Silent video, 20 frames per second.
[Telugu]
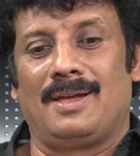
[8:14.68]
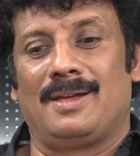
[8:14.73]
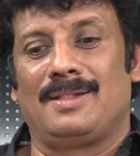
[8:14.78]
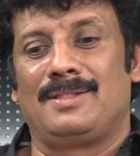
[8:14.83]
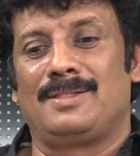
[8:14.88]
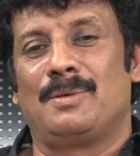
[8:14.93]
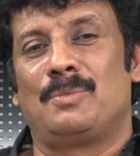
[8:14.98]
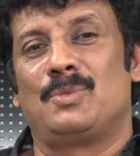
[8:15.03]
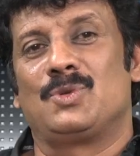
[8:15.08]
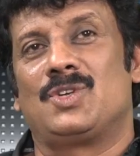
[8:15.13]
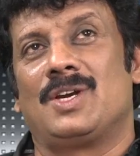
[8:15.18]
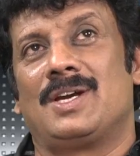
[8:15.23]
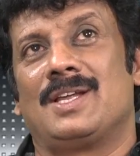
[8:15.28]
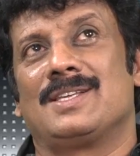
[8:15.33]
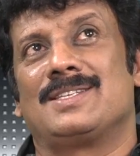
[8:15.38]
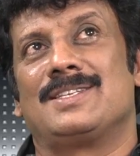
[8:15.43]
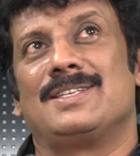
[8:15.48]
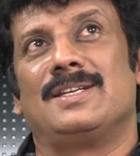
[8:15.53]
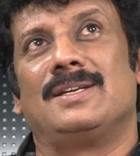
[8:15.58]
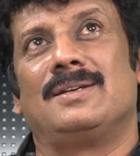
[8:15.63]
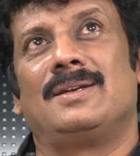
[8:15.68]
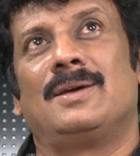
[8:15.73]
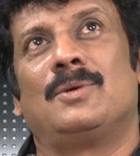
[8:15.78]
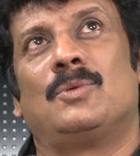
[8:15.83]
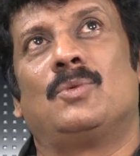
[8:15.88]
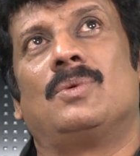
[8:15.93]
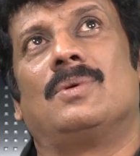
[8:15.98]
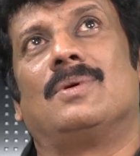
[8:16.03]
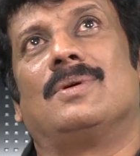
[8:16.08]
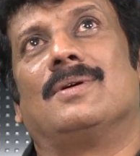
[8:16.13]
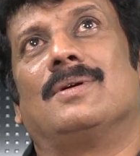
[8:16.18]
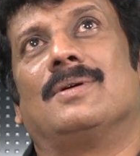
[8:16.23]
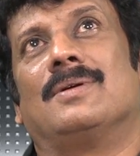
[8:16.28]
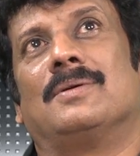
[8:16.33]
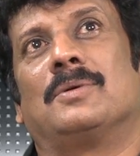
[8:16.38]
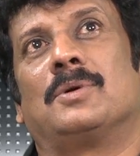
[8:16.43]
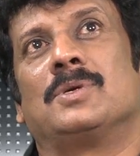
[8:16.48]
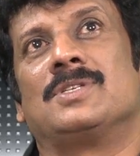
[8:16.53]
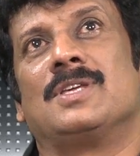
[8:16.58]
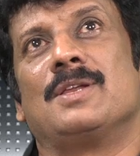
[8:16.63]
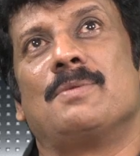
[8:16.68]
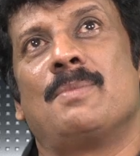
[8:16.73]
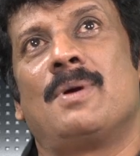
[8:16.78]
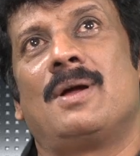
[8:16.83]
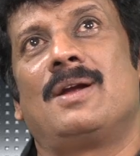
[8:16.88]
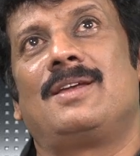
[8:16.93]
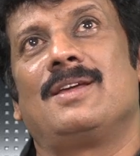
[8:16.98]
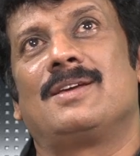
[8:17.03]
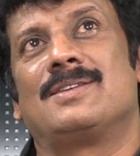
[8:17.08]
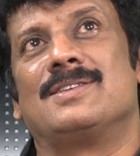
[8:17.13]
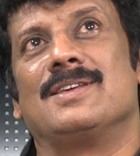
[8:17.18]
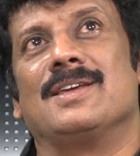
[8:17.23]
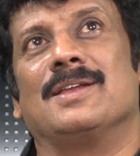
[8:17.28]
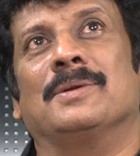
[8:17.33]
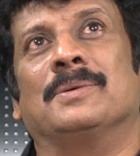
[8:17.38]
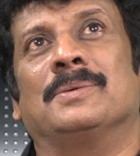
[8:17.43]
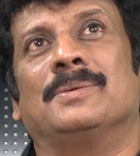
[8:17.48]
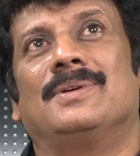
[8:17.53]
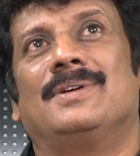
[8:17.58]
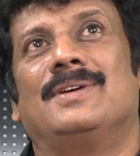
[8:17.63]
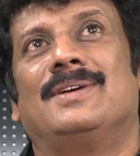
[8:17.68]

ఎంత ముచ్చటేస్తుందంటే ఒక సినిమాటిక్ సీను